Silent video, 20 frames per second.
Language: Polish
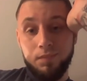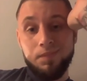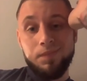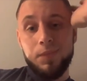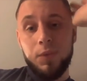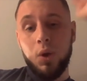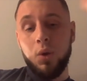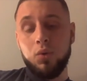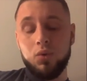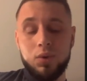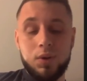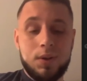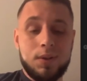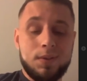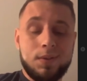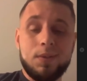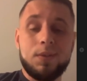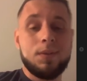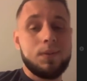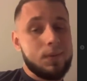To już
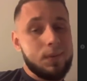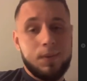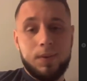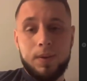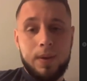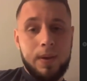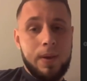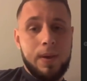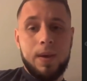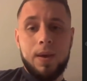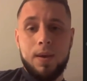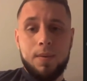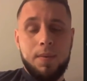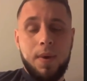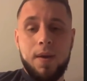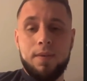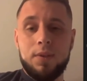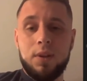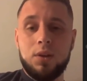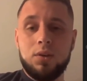jest
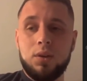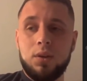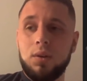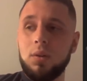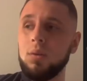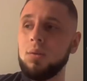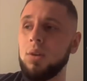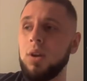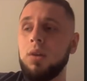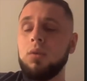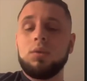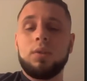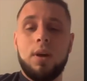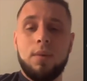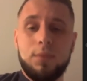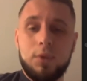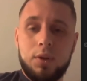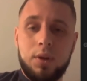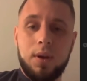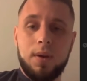pewne, że no, nie
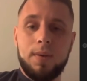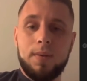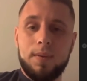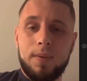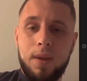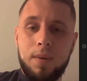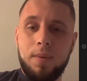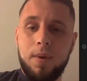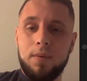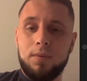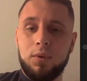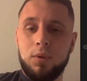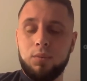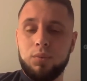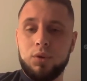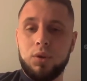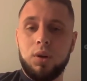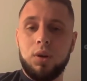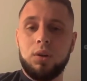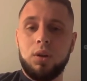uda mi się na pewno
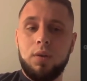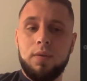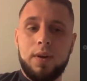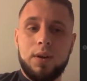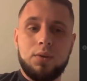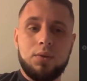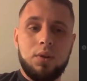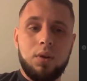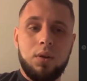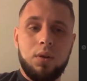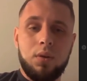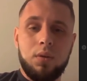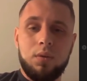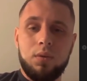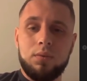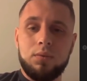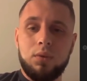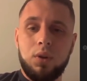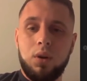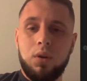przygotować
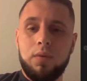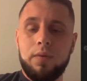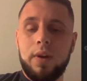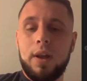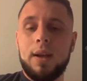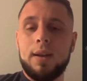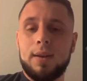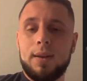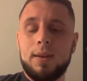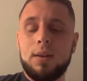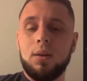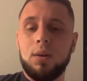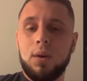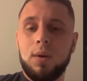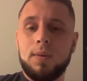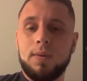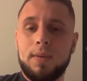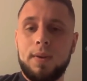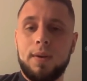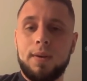do, do walki do
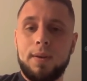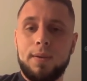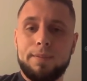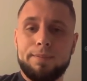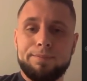końca, nie?